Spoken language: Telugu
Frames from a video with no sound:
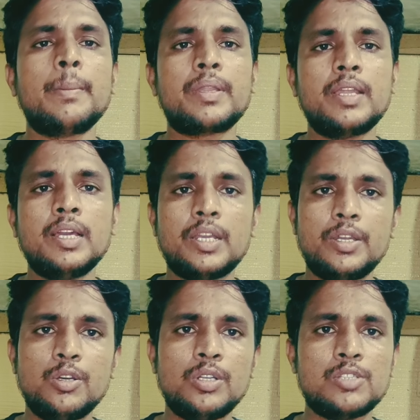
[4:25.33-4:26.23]
ప్రధానంగా
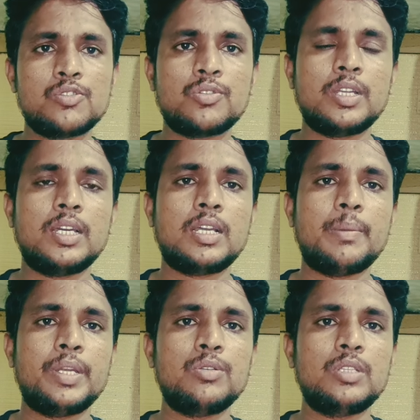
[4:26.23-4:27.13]
రెండో ఒకటి చూసుకుంటే కనుక
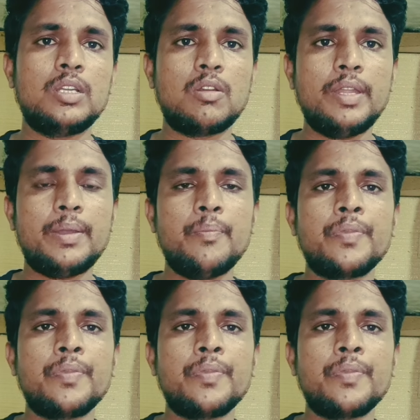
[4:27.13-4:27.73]
మనకు దీంట్లోనే